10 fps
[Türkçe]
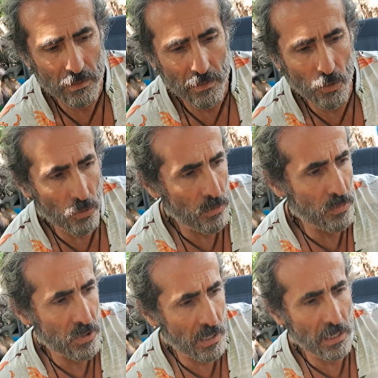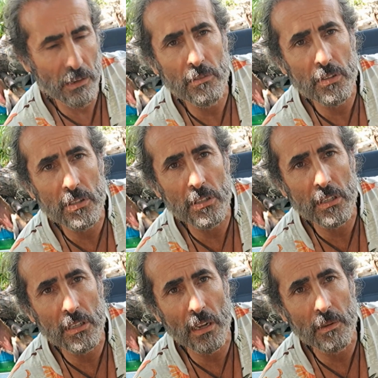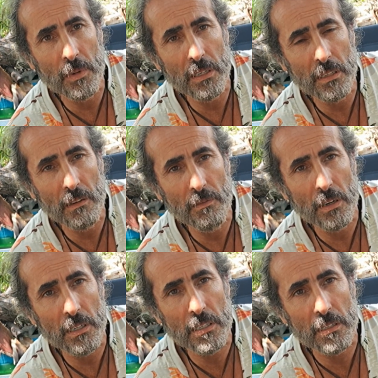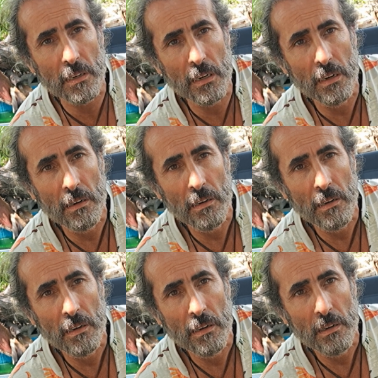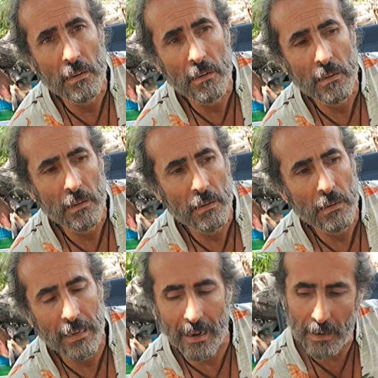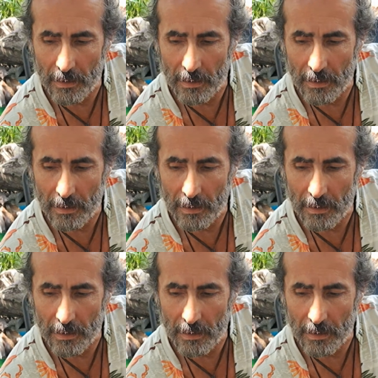La oğlum sen evlisin iki tane manitan var ekstra. Ya.